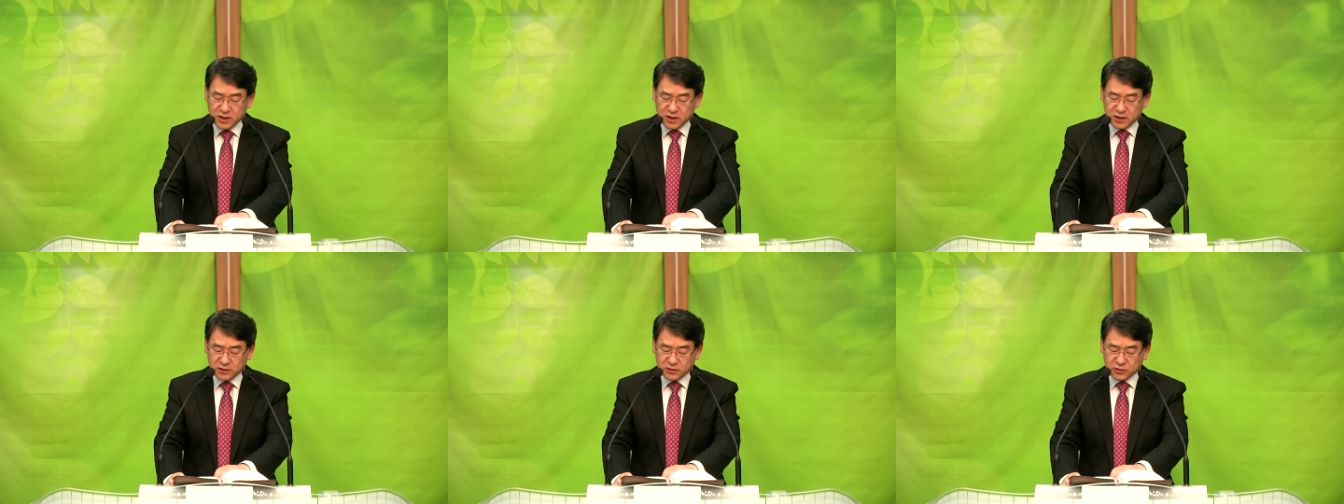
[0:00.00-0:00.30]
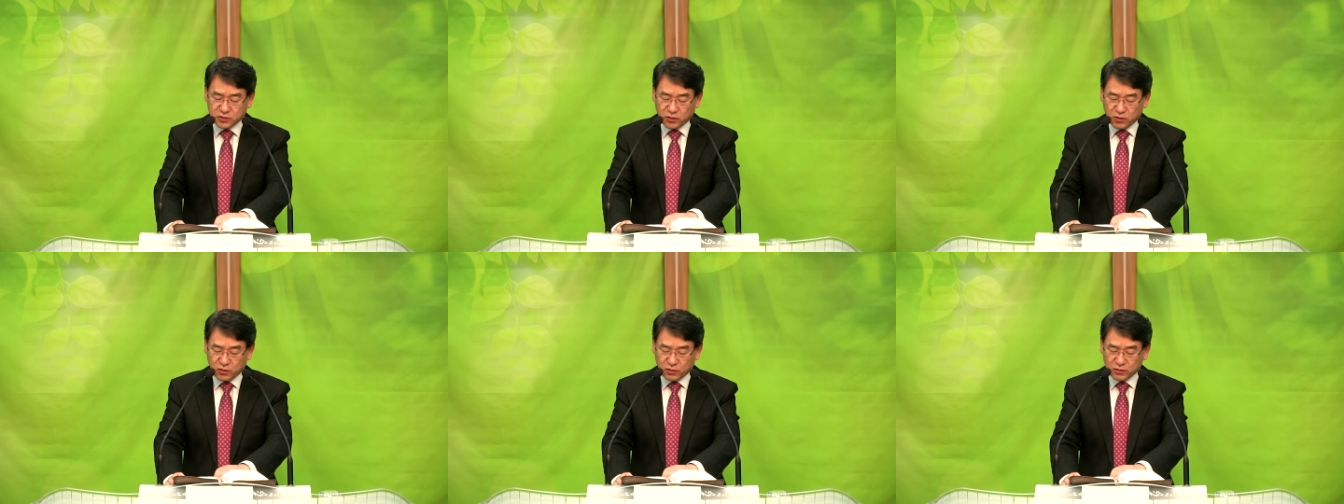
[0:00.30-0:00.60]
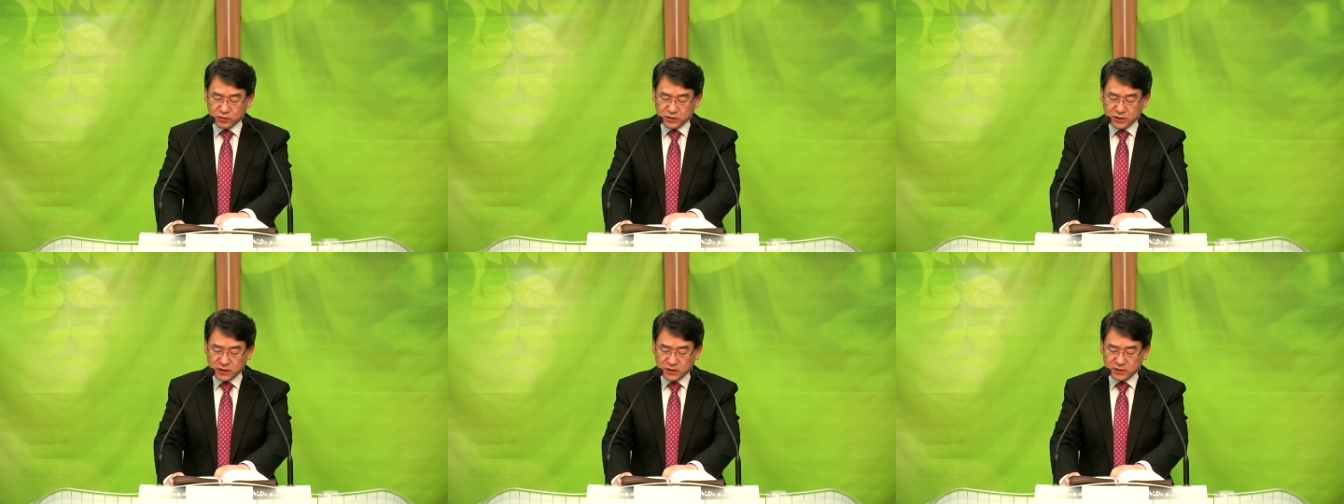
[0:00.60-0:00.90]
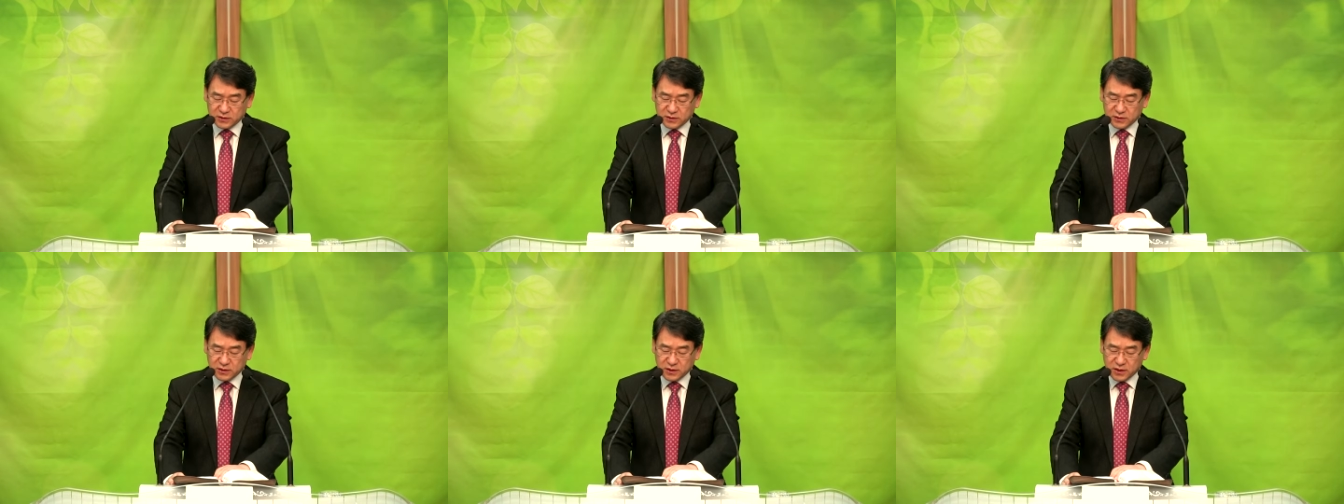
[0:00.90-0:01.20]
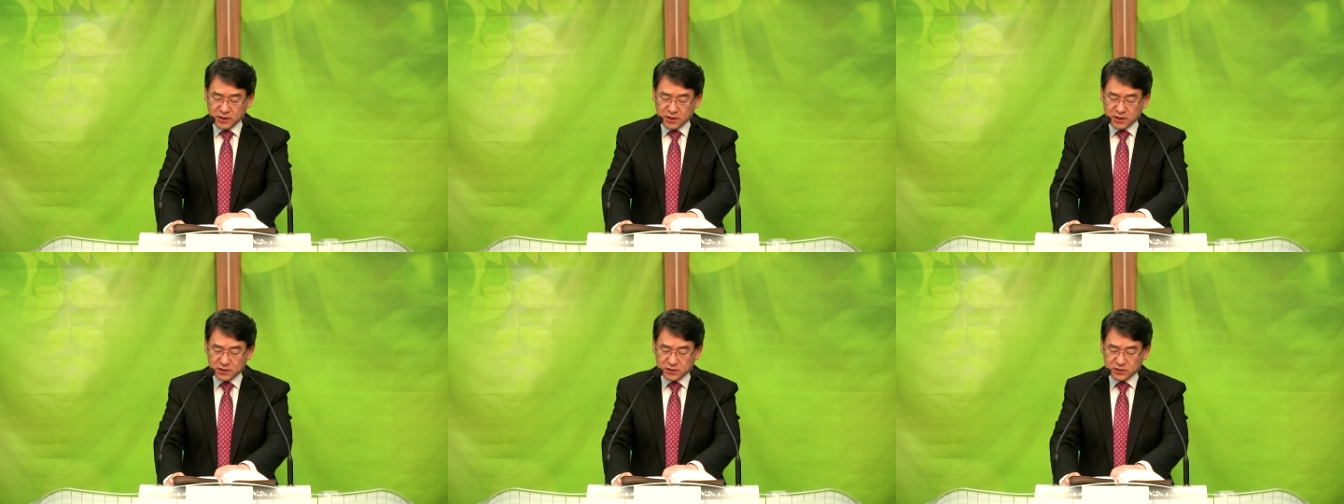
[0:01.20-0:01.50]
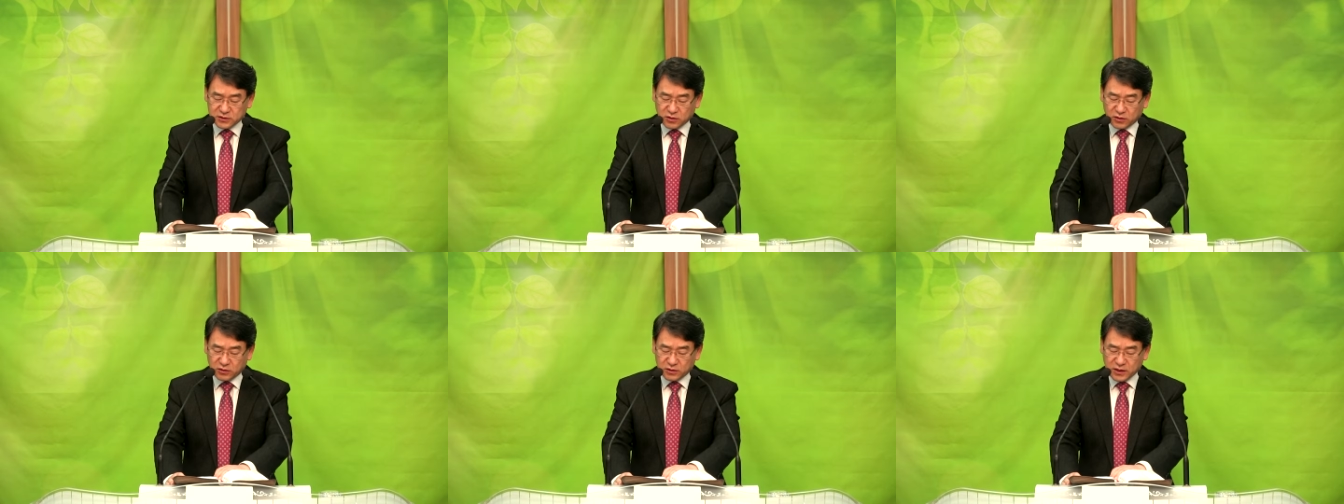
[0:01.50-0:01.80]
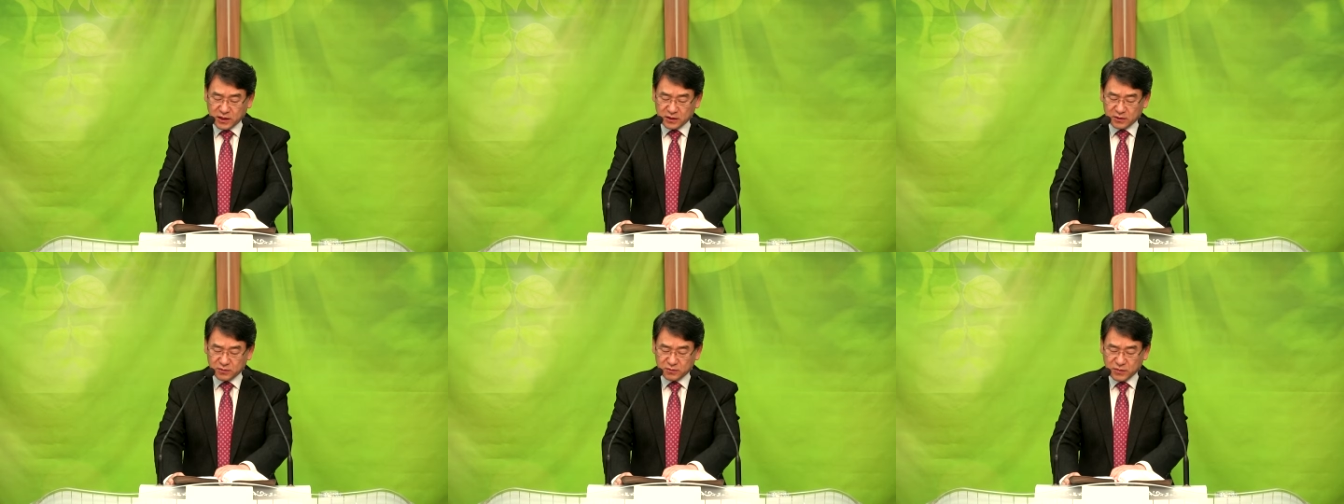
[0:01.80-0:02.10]
소용되는
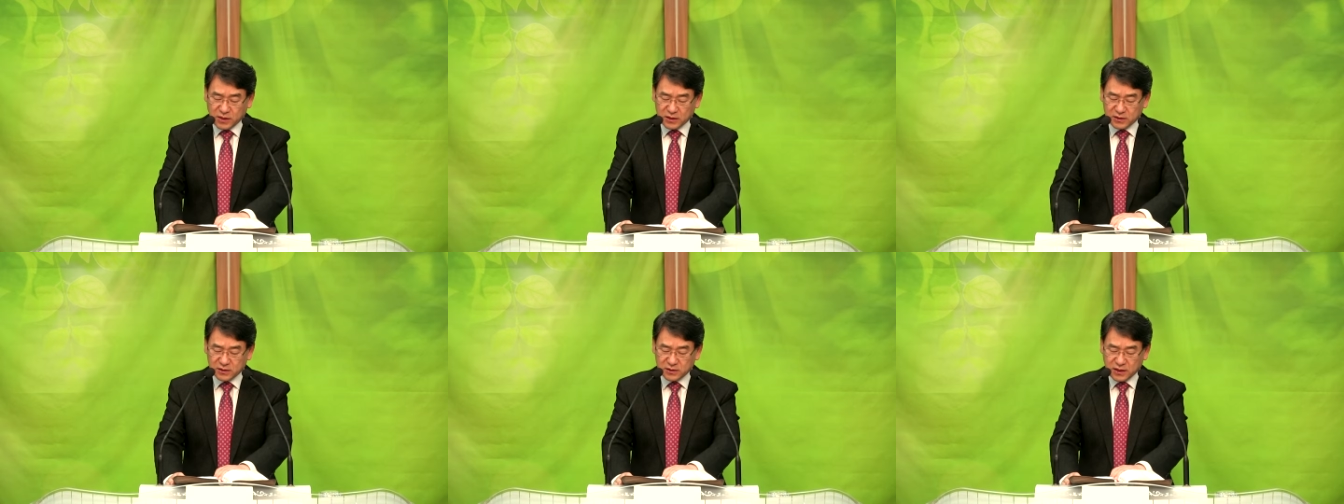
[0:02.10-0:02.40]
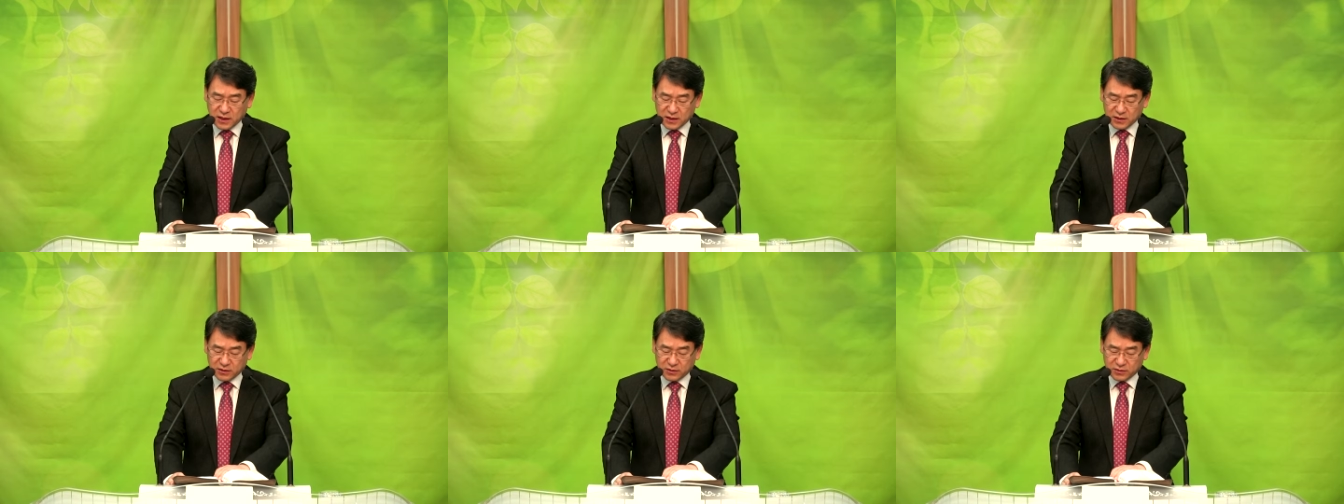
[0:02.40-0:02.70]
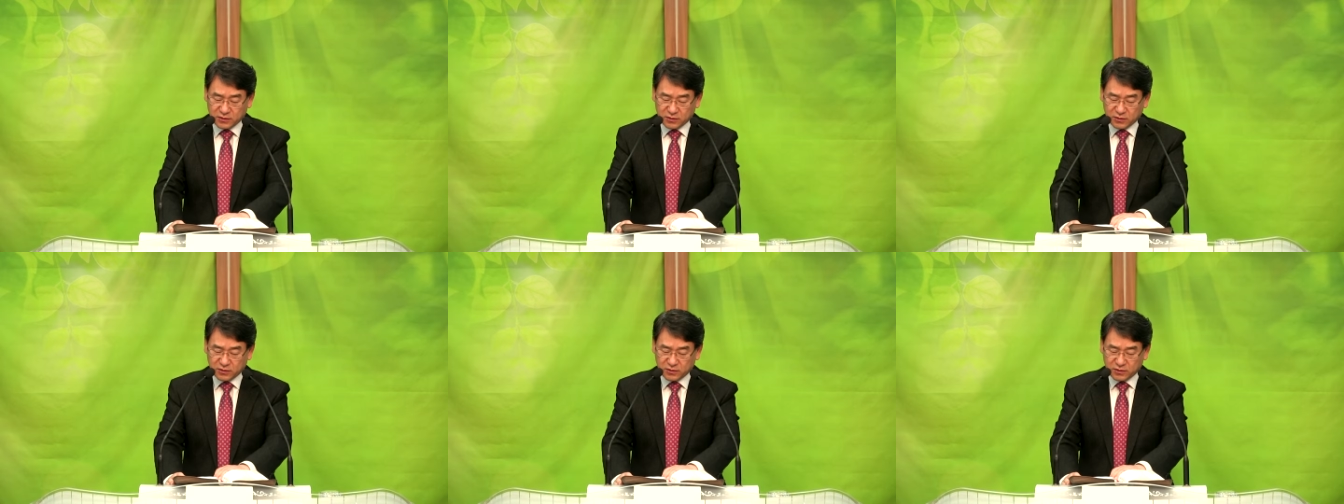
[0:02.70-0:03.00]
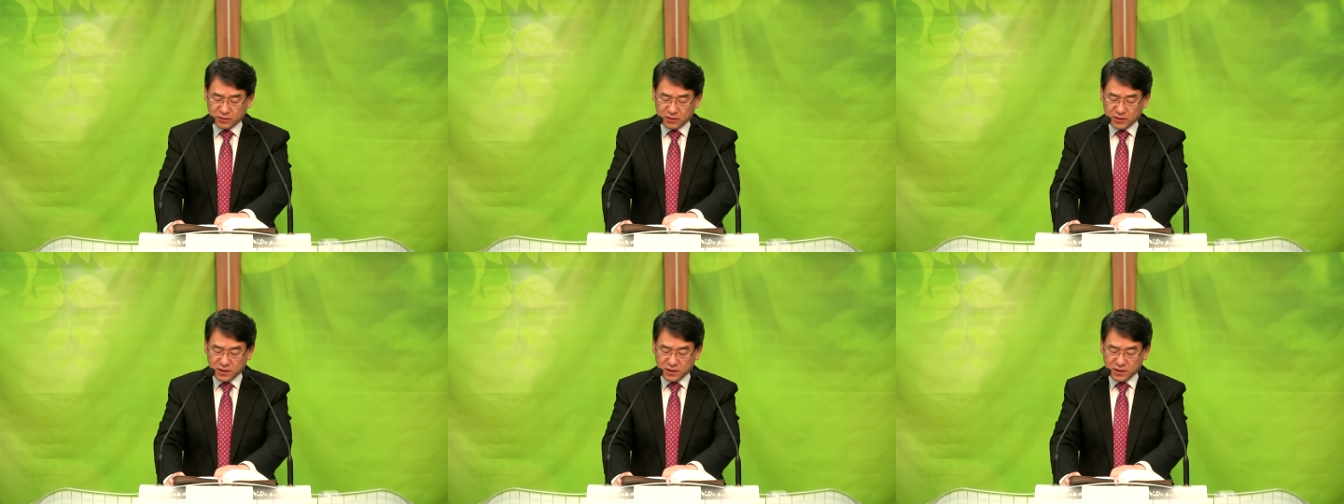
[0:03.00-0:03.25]
선한 말을 하여